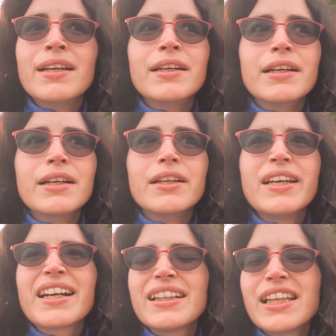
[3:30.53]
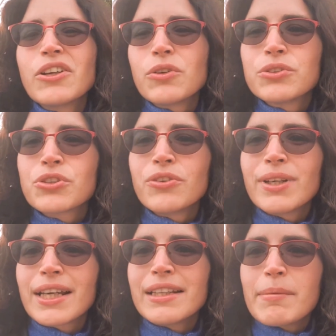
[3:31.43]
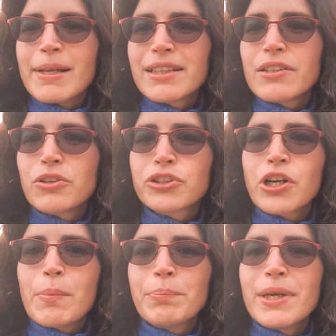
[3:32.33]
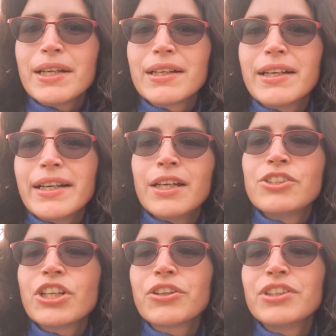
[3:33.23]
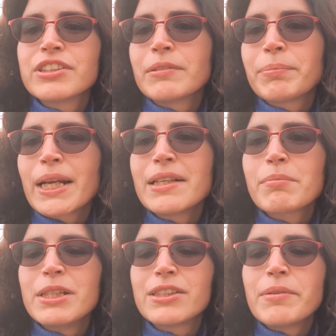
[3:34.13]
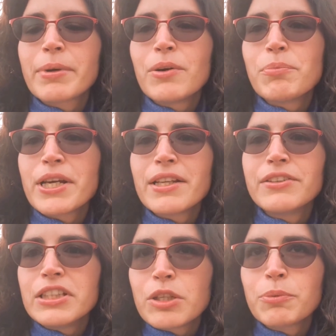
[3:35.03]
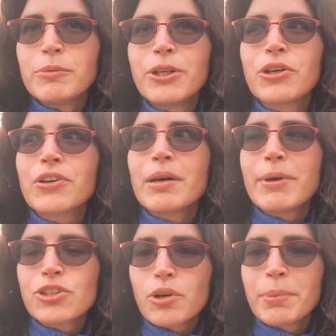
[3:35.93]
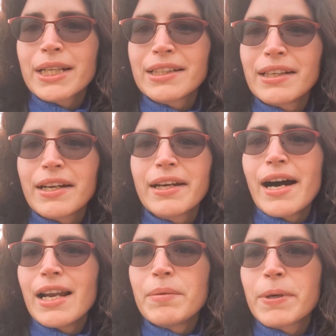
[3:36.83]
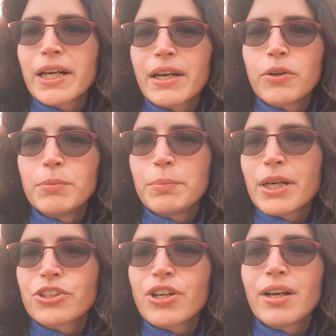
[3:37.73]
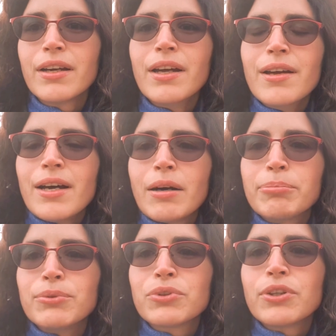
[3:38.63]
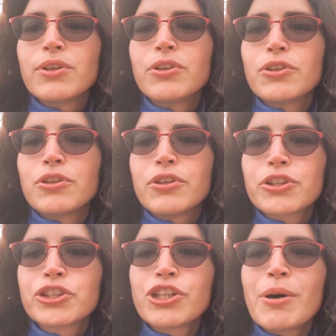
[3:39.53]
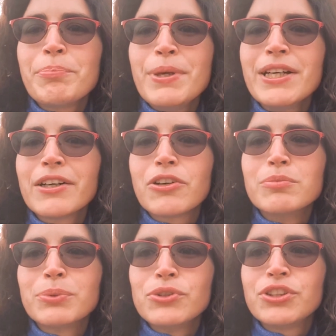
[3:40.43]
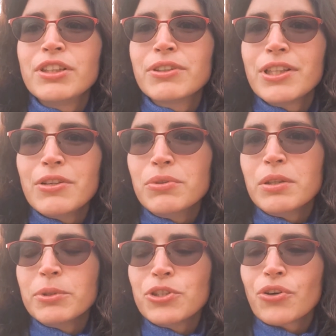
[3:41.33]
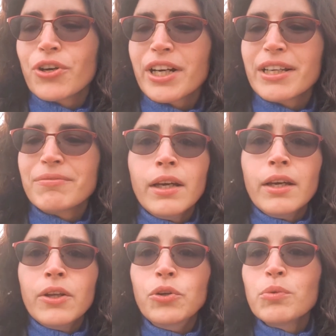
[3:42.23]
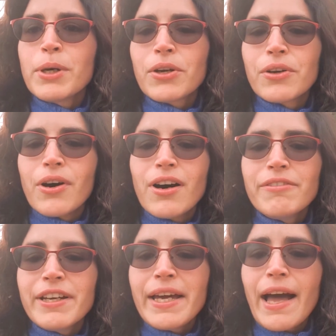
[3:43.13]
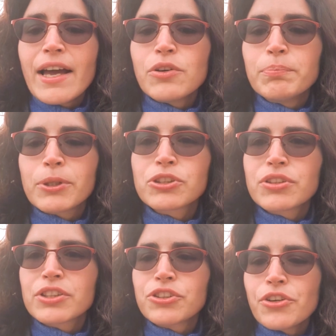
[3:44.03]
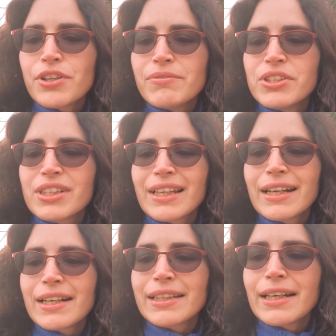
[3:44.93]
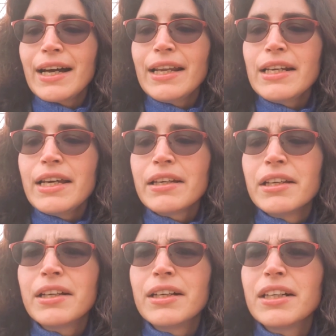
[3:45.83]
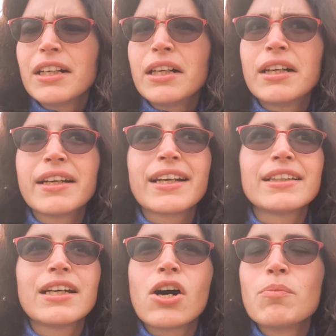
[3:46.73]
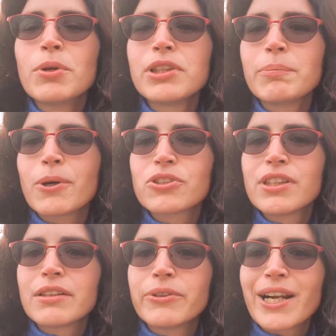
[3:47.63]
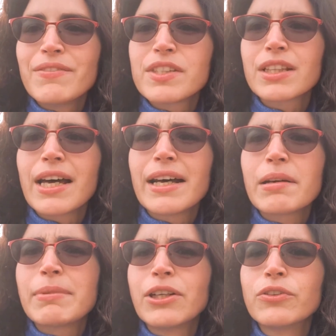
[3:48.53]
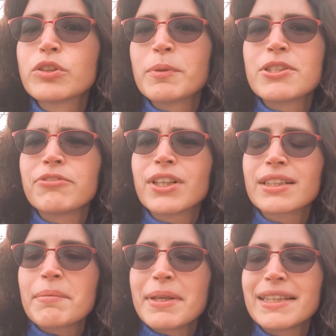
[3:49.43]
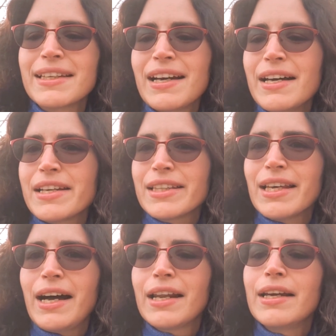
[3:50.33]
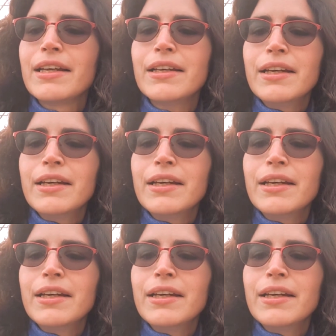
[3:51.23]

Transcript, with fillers: Eh, in realtà non sono una grande amante dello shopping e cerco di se- prendermi sempre un po' in anticipo, almeno con la maggior parte dei regali, perché non mi piace appunto lo shopping compulsivo degli ultimi giorni. Numero 9, hai un posto da sogno da visitare a Natale? Uh, in realtà ho molti posti che vorrei visitare, ma non specificatamente a Natale.